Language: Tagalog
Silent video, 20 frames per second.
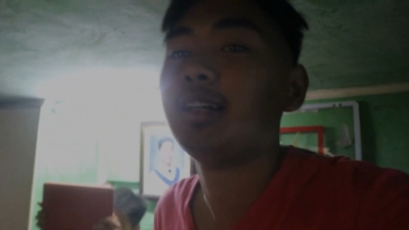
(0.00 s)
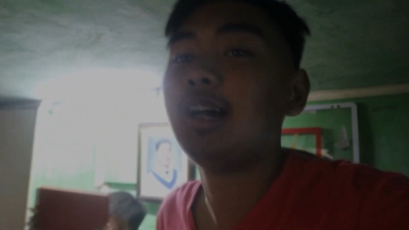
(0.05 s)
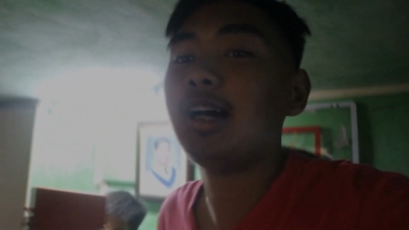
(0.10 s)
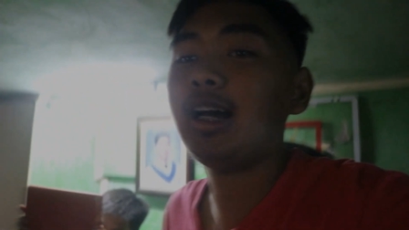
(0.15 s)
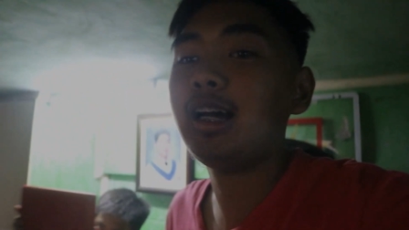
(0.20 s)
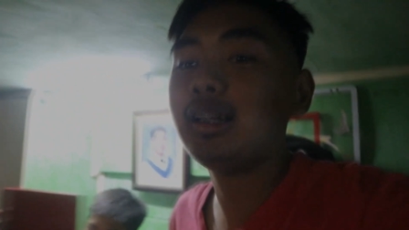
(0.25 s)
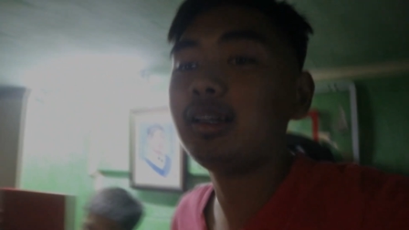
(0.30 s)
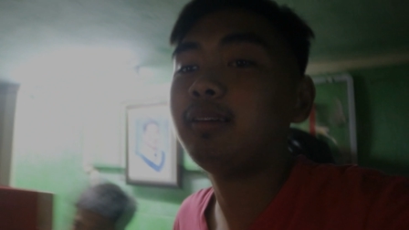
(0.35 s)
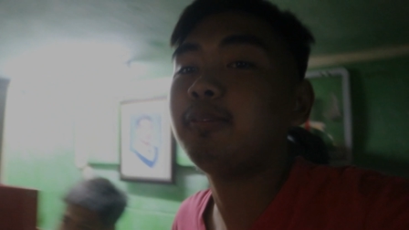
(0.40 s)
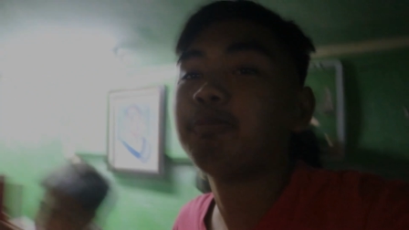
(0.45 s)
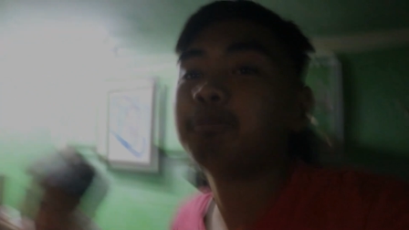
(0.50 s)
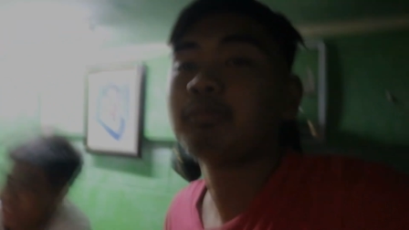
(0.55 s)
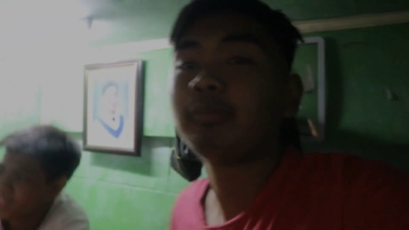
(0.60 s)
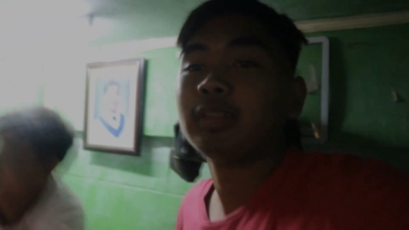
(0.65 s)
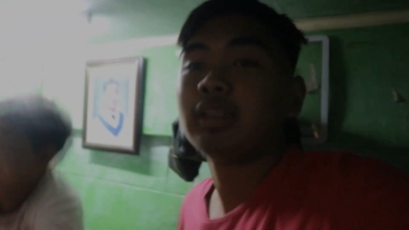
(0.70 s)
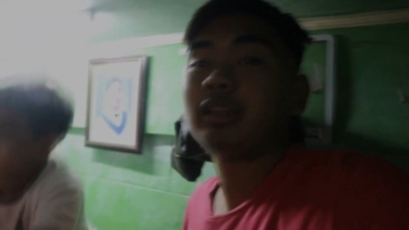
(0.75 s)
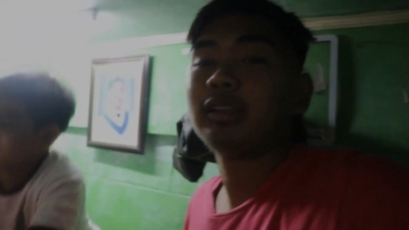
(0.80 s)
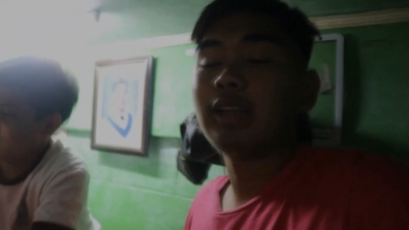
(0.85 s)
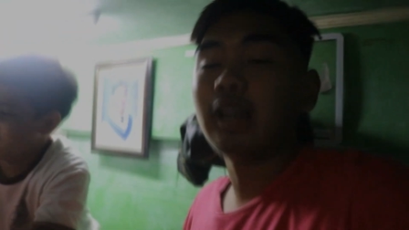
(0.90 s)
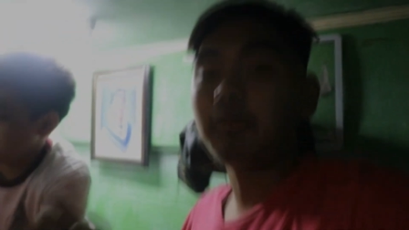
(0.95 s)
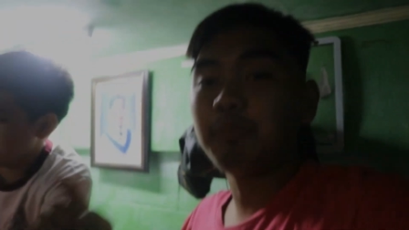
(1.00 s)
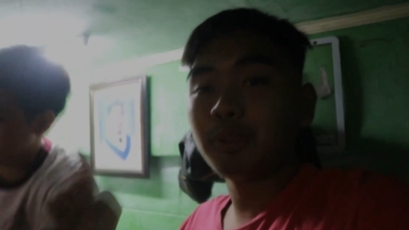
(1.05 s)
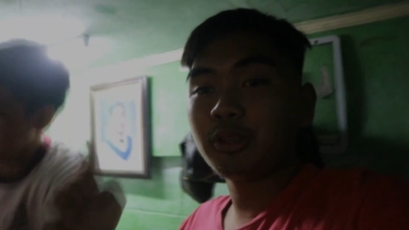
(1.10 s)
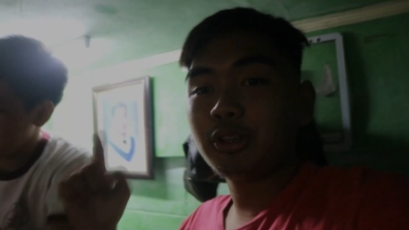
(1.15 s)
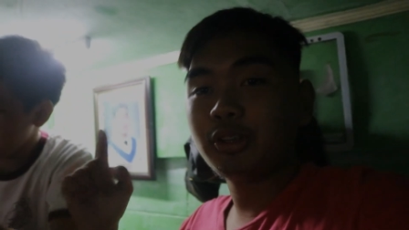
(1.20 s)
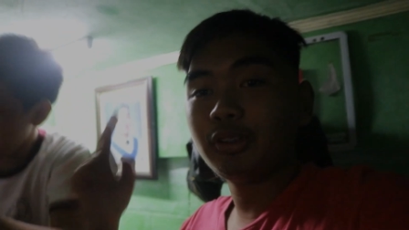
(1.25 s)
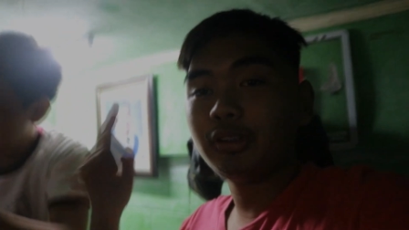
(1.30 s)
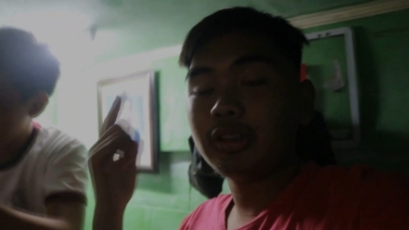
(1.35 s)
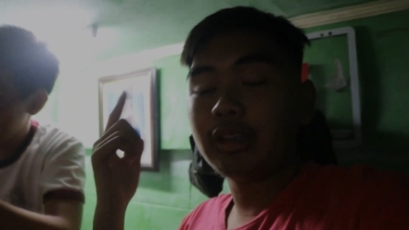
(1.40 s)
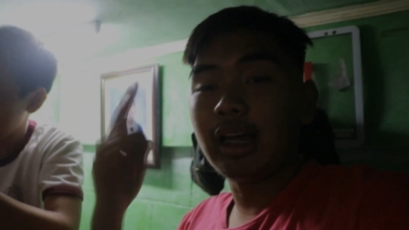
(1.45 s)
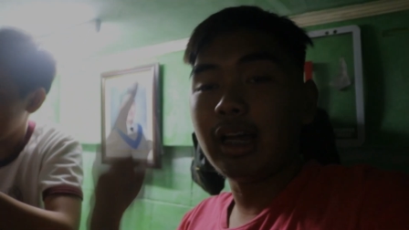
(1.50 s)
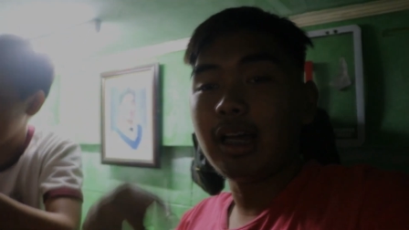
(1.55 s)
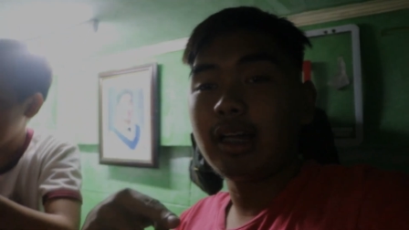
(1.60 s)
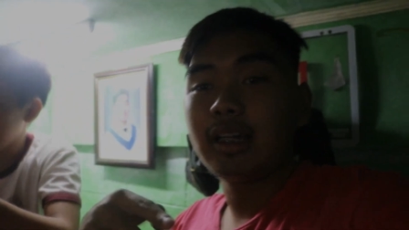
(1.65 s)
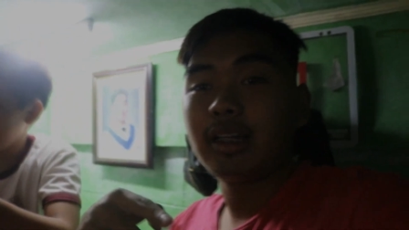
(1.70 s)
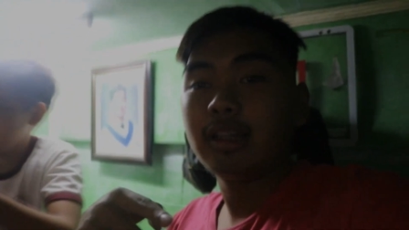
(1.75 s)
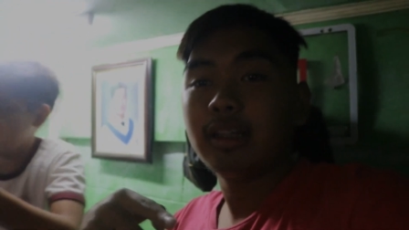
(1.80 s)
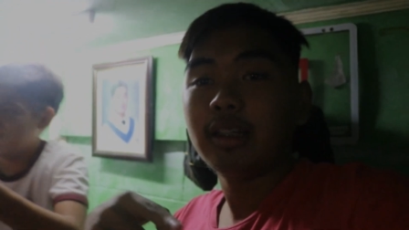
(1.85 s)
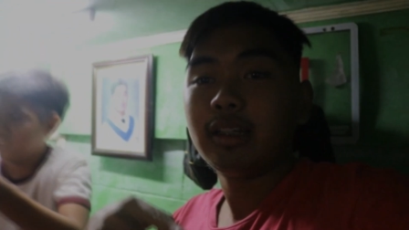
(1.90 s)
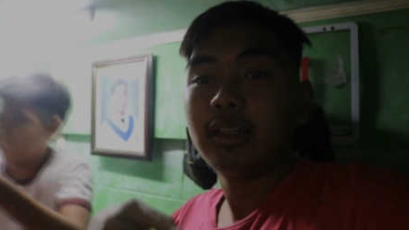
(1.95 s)
Ha? Tapos yun nga,
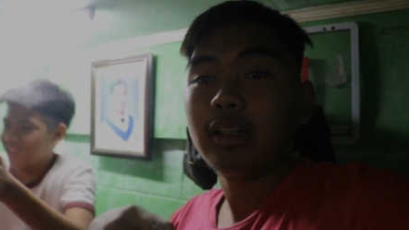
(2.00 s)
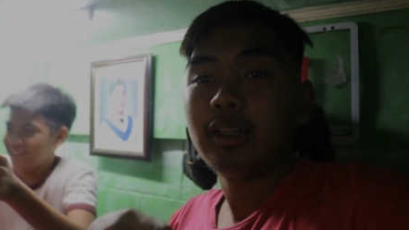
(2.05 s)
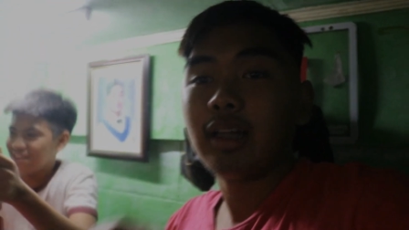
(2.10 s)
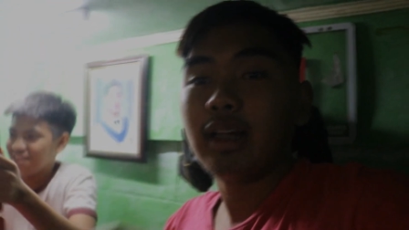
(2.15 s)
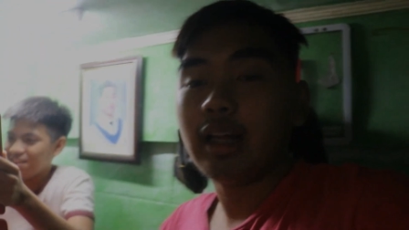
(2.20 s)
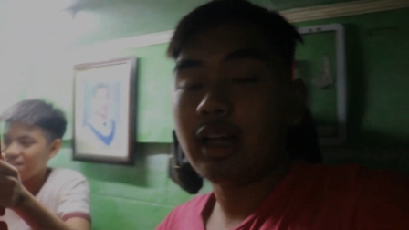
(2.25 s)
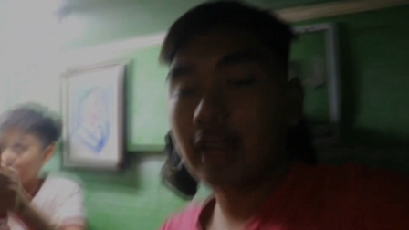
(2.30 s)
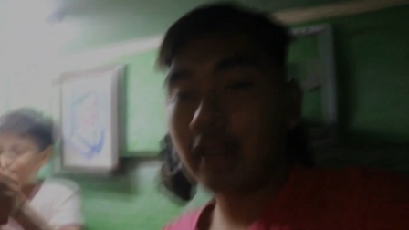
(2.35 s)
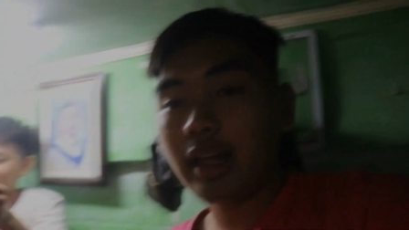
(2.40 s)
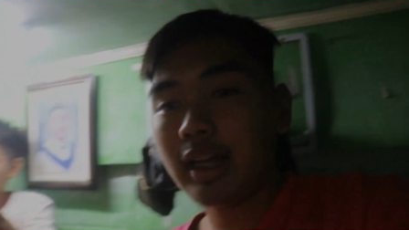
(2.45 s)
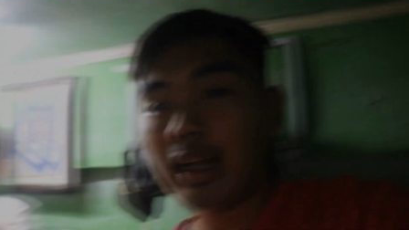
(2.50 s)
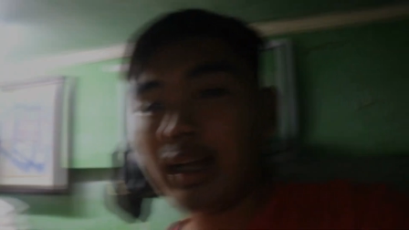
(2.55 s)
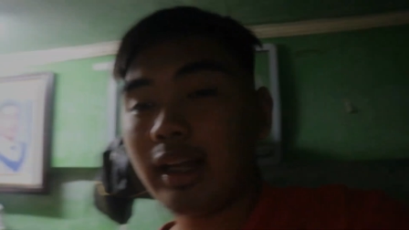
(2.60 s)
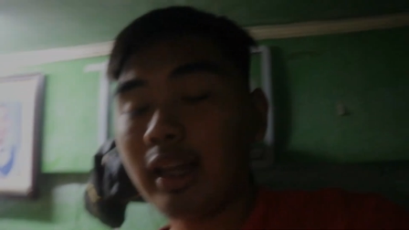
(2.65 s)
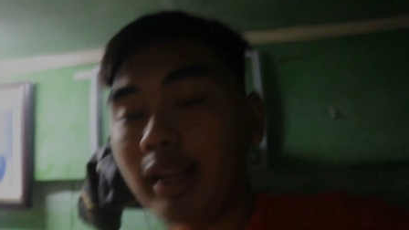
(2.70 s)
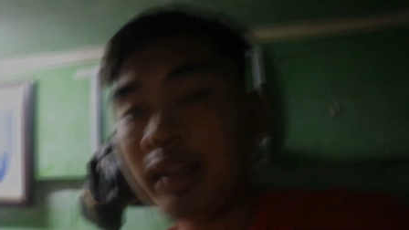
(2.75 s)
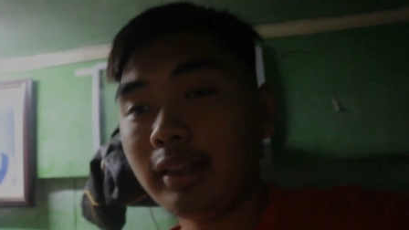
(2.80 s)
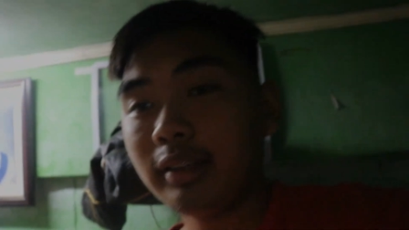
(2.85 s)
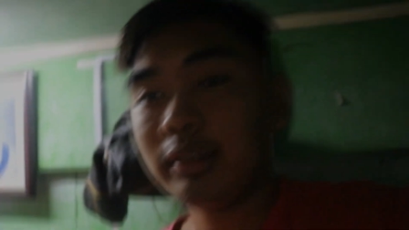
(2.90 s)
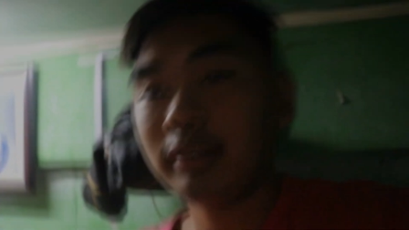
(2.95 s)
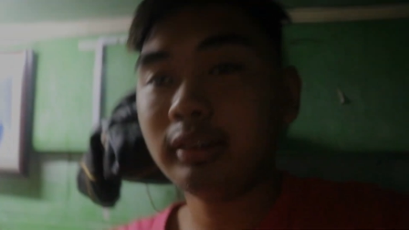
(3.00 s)
ah, uh,